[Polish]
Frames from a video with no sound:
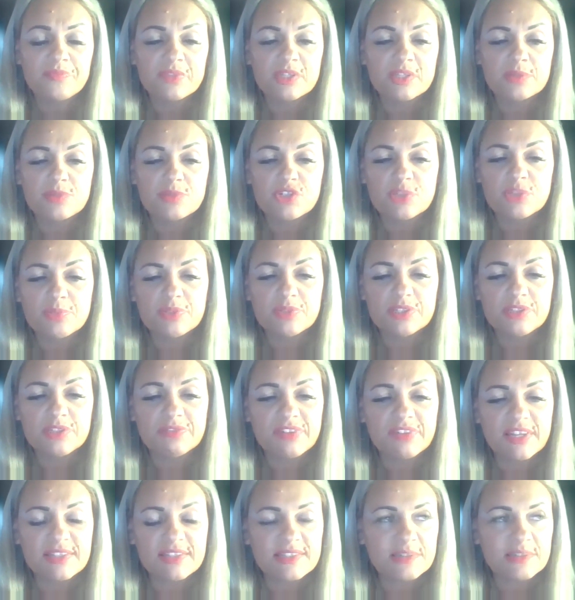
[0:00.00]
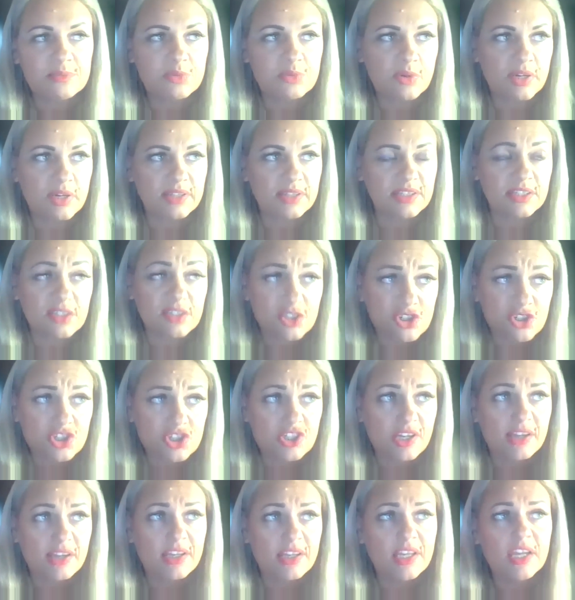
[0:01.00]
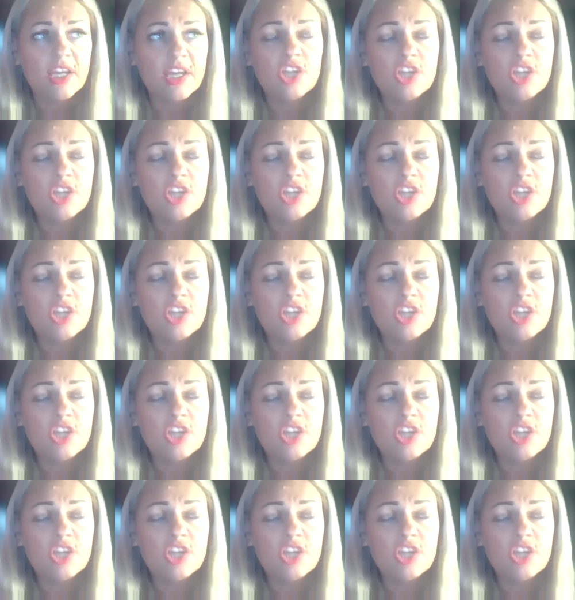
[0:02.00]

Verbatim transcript: tym, żeby inflacja była jak najniższa,